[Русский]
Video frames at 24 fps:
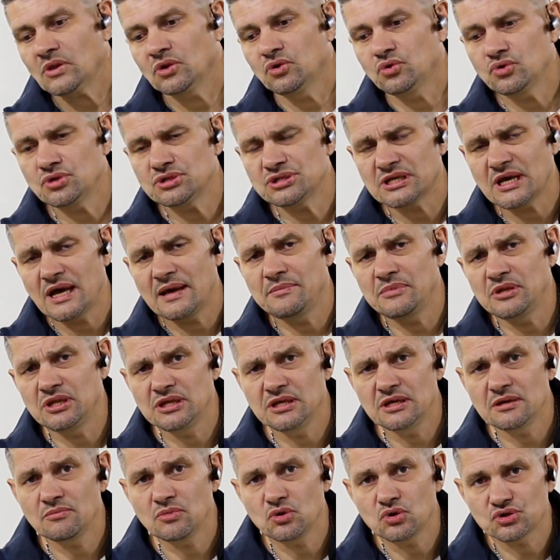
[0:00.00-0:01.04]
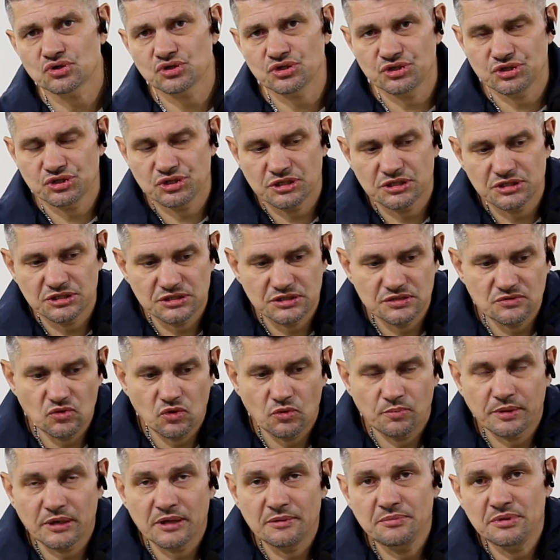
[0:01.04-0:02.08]
то есть камень не может через него
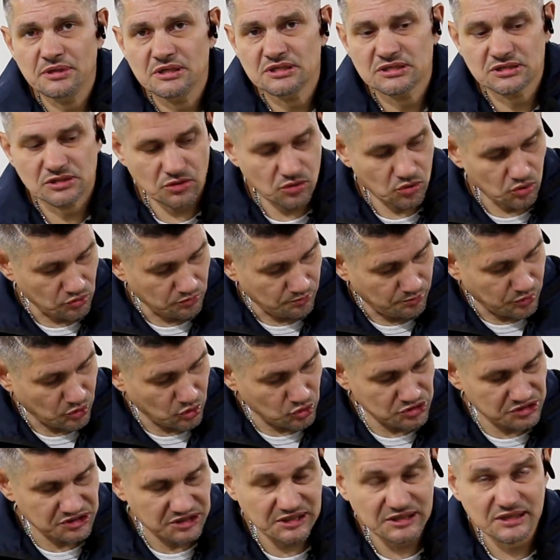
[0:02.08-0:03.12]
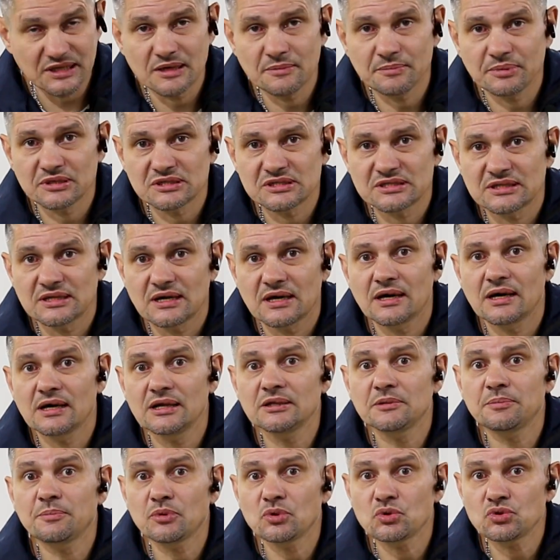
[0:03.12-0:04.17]
пробиться, он просто-напросто
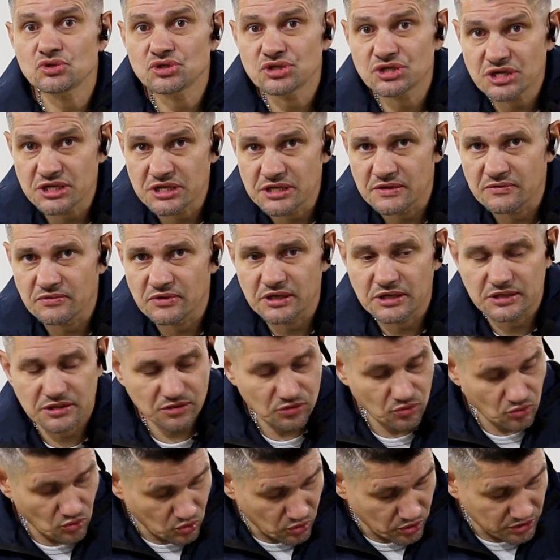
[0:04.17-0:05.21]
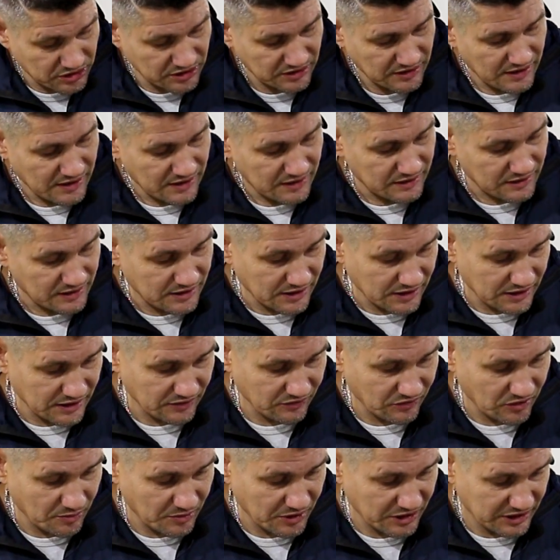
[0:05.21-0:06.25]
отпружинивает от
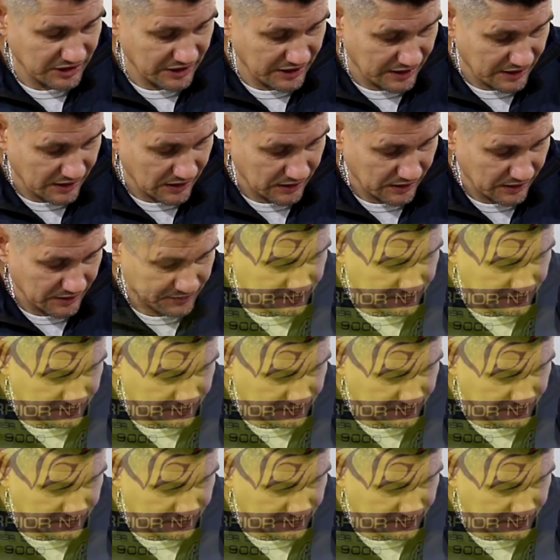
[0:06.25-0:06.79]
данного материала.